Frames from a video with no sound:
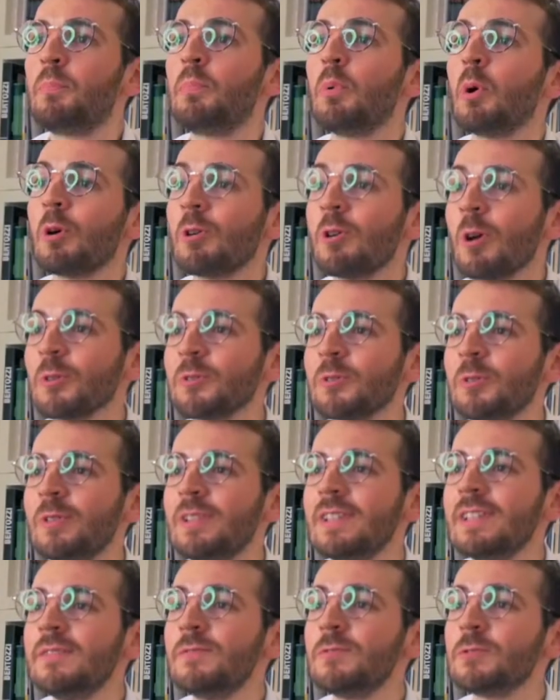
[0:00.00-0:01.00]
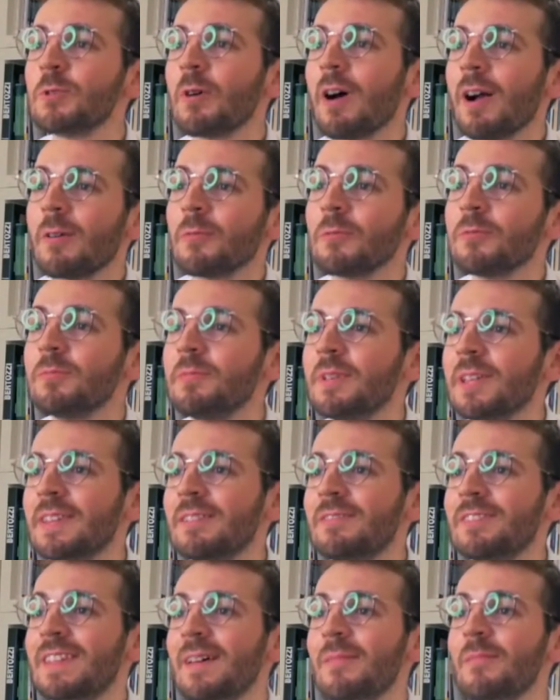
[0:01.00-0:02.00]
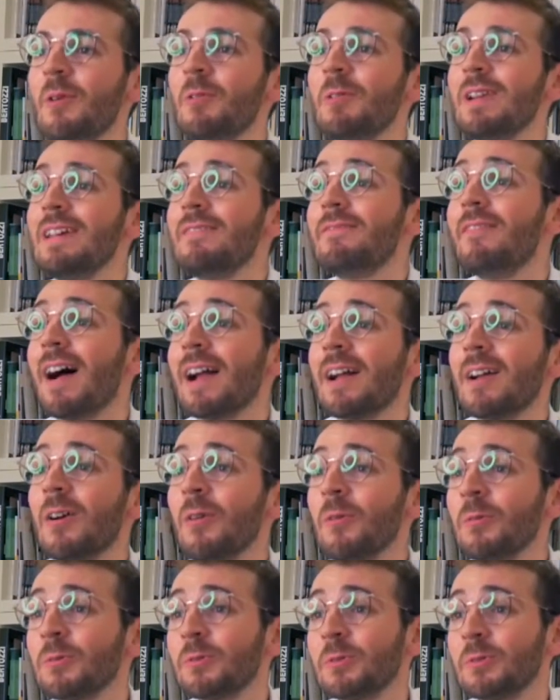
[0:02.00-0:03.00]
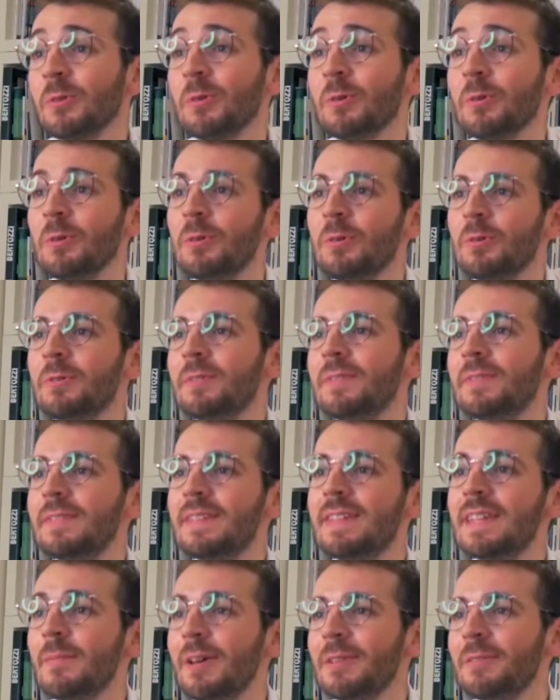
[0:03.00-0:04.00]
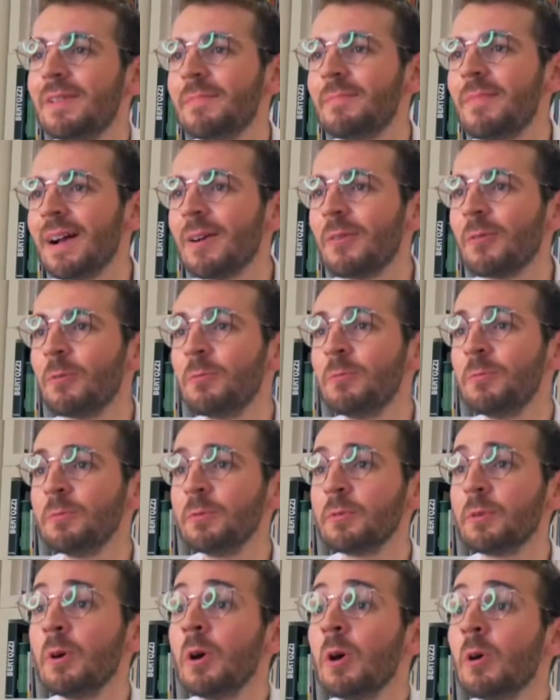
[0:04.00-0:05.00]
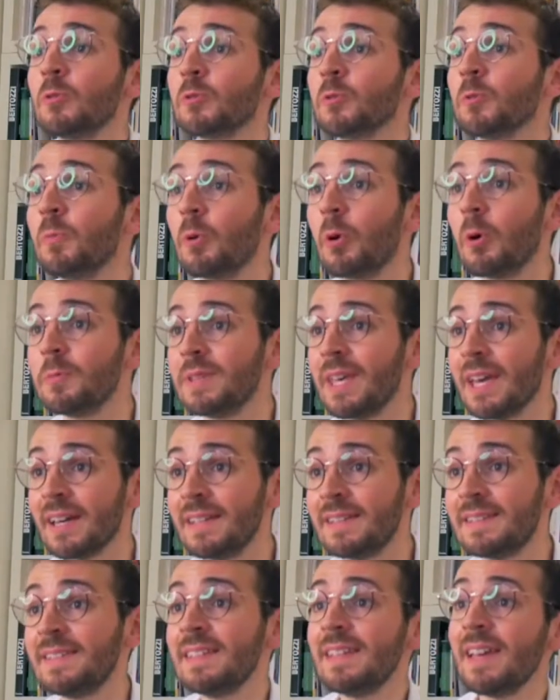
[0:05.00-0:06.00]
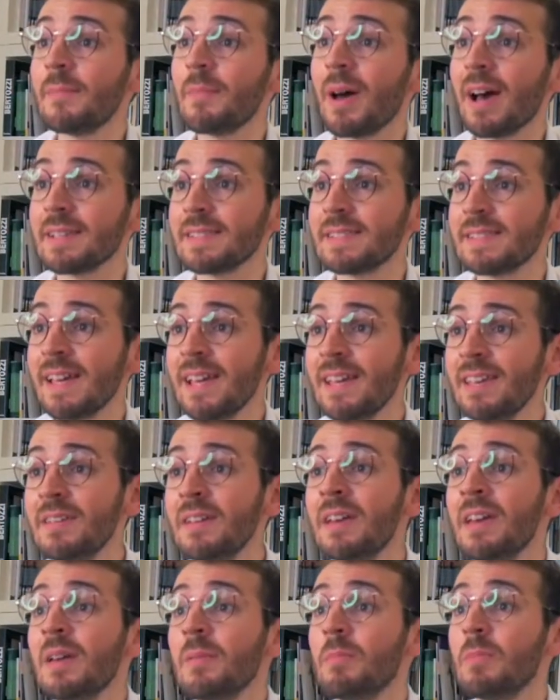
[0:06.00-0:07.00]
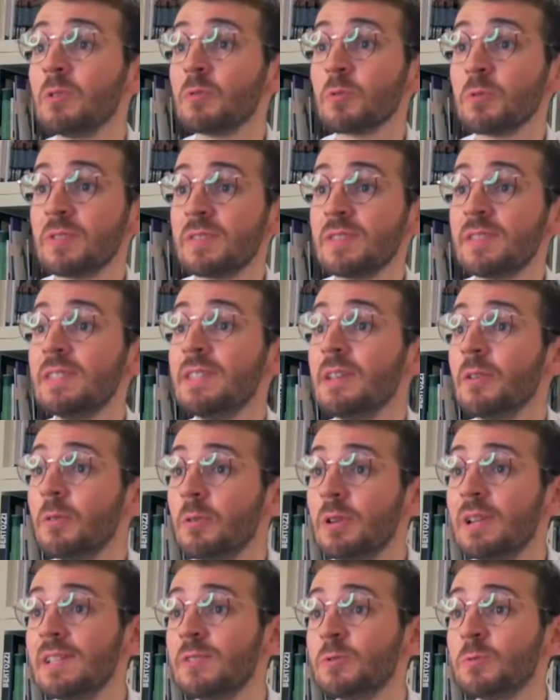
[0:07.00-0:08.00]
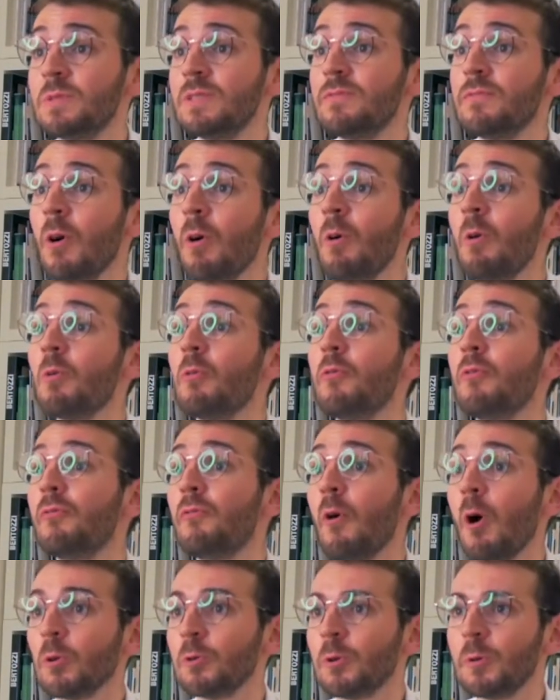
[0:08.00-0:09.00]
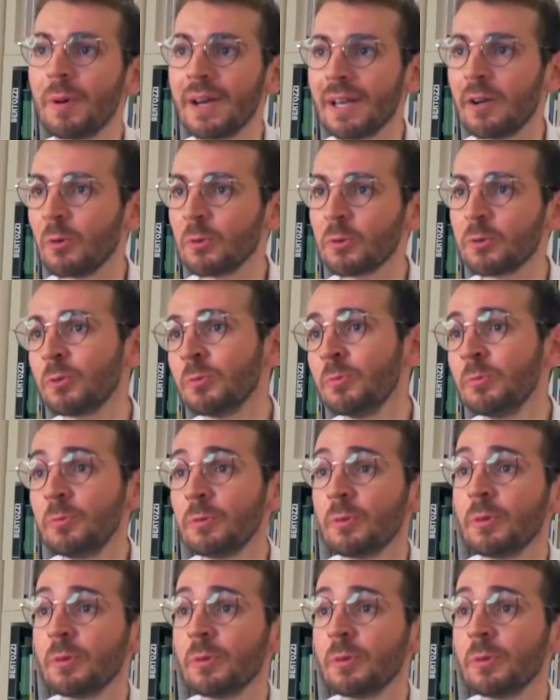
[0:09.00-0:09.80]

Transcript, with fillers: Pour clore ce livre, je raconte bien évidemment les vacances euh, d'Emmanuel Macron, son premier été à Marseille, mais aussi euh, les suivants au fort de Brégançon.